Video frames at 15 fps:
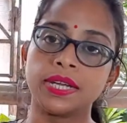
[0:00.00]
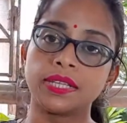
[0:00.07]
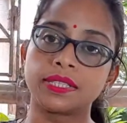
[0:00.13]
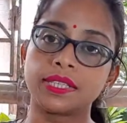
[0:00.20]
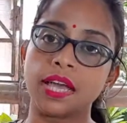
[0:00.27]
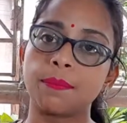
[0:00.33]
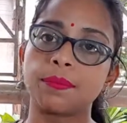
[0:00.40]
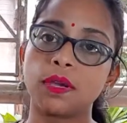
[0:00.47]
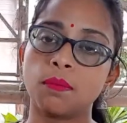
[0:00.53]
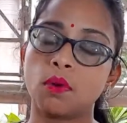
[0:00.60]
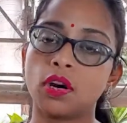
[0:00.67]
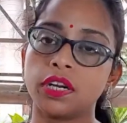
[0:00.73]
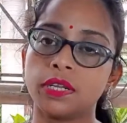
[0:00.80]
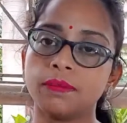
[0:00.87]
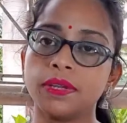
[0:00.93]
इससे आपके
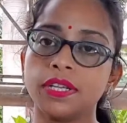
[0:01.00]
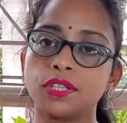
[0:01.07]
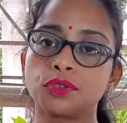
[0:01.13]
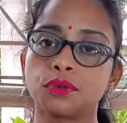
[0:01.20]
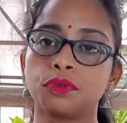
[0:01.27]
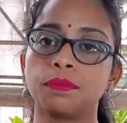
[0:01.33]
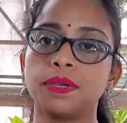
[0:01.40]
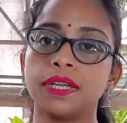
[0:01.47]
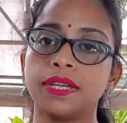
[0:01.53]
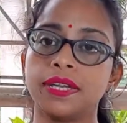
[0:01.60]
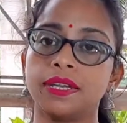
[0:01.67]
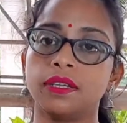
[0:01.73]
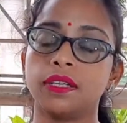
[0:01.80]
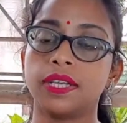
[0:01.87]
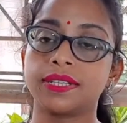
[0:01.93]
बॉडी में जो भी
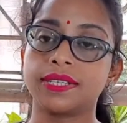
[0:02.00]
भी